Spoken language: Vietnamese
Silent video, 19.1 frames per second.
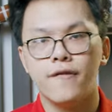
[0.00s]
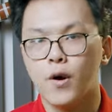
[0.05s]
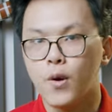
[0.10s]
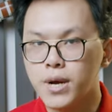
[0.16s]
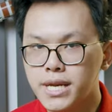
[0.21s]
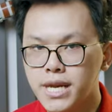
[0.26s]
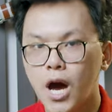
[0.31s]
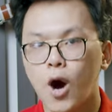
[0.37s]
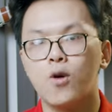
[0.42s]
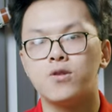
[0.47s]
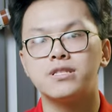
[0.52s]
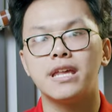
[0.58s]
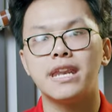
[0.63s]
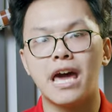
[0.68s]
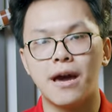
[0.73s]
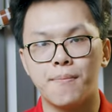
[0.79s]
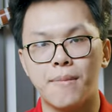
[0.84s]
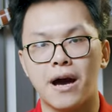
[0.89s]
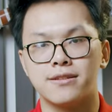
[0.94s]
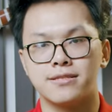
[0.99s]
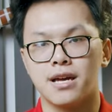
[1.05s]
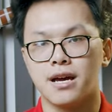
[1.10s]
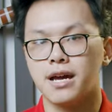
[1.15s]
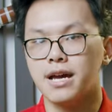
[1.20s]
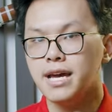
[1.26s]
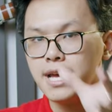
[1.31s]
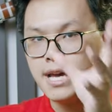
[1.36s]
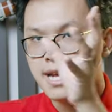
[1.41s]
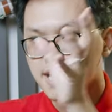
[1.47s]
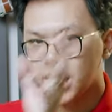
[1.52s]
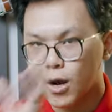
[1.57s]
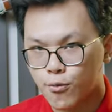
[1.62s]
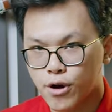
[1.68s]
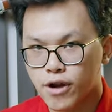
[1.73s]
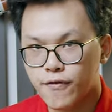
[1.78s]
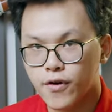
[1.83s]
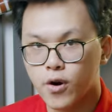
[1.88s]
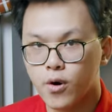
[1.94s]
và Windows sẽ đảm bảo rằng đọc
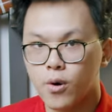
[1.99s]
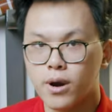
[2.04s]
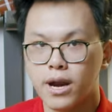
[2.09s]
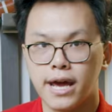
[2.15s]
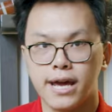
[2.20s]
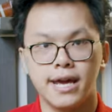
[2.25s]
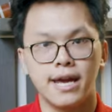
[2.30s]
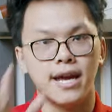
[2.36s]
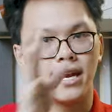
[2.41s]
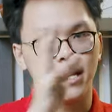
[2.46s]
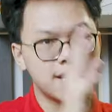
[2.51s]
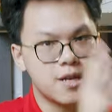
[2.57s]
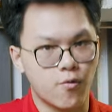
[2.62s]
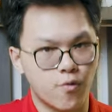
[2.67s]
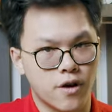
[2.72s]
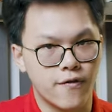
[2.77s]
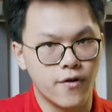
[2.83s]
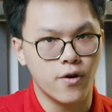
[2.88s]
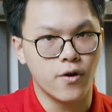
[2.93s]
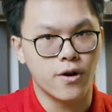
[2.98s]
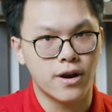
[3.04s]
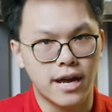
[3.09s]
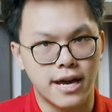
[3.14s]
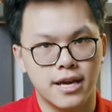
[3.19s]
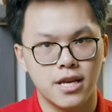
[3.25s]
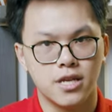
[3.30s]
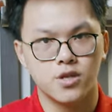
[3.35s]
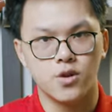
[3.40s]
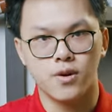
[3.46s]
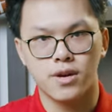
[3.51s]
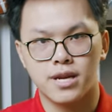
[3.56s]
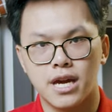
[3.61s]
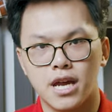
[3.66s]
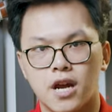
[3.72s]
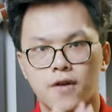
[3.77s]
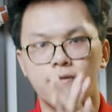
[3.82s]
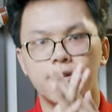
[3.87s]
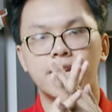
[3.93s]
driver của con này, đọc driver của con này rồi
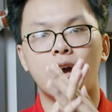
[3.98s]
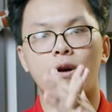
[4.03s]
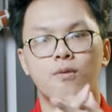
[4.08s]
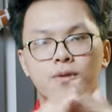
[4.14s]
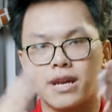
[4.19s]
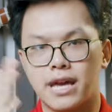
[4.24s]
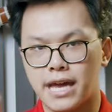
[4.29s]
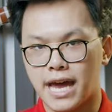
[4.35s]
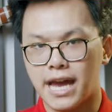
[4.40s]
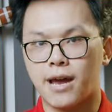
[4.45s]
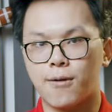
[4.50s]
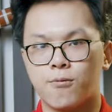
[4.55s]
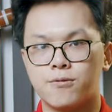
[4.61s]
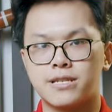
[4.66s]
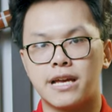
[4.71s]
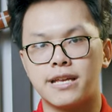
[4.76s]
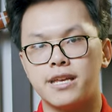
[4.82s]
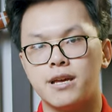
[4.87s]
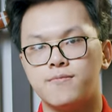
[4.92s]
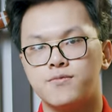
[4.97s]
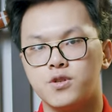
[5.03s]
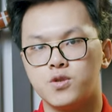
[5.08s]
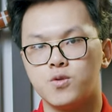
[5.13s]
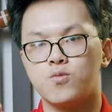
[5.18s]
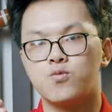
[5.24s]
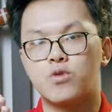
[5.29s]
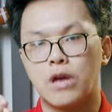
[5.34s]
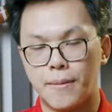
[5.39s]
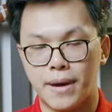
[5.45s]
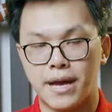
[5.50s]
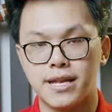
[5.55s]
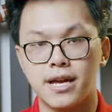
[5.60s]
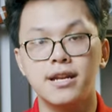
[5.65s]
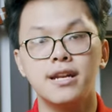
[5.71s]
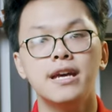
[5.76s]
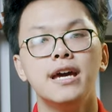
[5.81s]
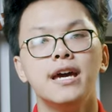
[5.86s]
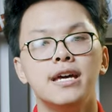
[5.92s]
kết hợp với nhau để anh em có trải nghiệm sử dụng thoải mái
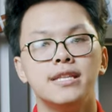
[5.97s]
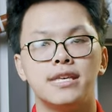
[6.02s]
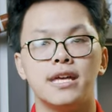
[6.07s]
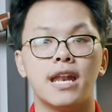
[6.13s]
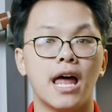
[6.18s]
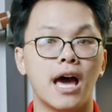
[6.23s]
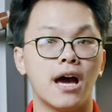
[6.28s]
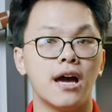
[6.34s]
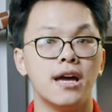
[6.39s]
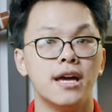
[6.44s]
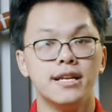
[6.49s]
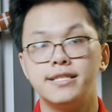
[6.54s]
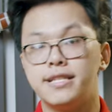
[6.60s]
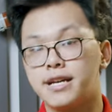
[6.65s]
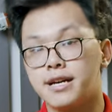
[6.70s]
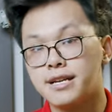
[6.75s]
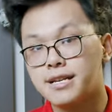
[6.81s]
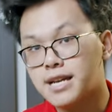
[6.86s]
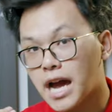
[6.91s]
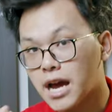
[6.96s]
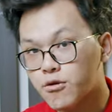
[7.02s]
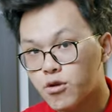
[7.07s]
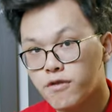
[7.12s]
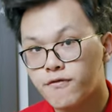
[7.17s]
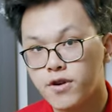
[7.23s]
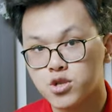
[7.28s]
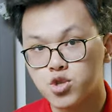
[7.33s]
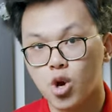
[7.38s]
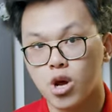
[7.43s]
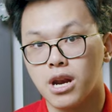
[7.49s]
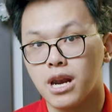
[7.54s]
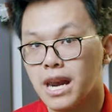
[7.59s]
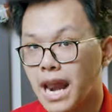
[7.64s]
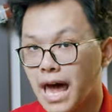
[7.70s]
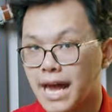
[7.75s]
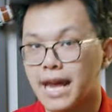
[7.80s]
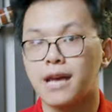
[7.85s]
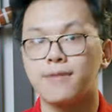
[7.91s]
nhất. Thế nên là chỉ cần cài driver chuẩn
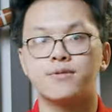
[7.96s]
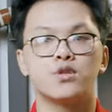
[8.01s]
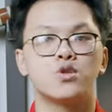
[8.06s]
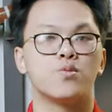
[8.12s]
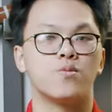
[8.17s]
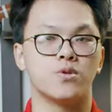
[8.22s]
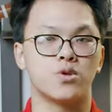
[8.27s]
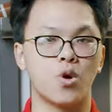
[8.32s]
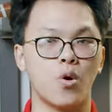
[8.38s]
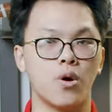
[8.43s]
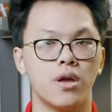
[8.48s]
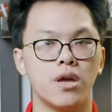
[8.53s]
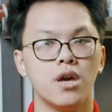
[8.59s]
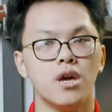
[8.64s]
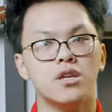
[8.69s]
là anh em sẽ dùng được thôi,